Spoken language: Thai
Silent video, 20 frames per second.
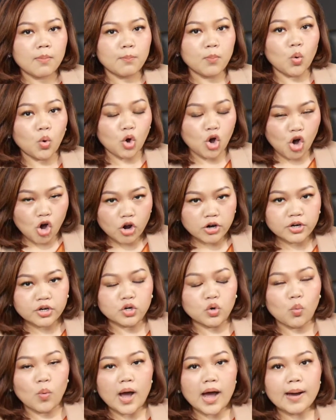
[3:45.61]
บุคคลห
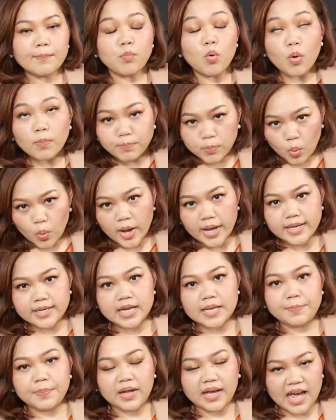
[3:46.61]
รือว่าผู้ป่วยใน
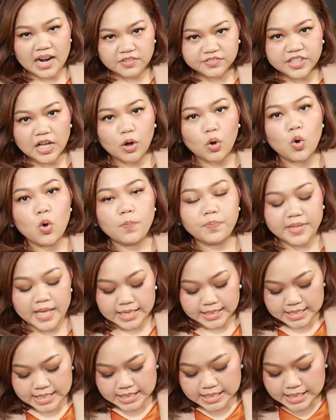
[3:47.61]
ประกันสังคมเนี่ย
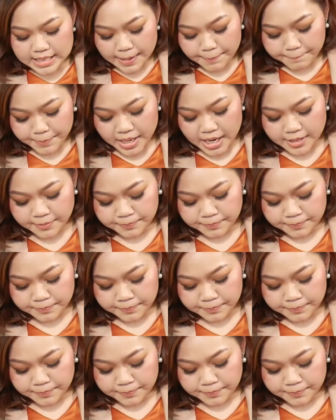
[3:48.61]
ที่เทียบเป็น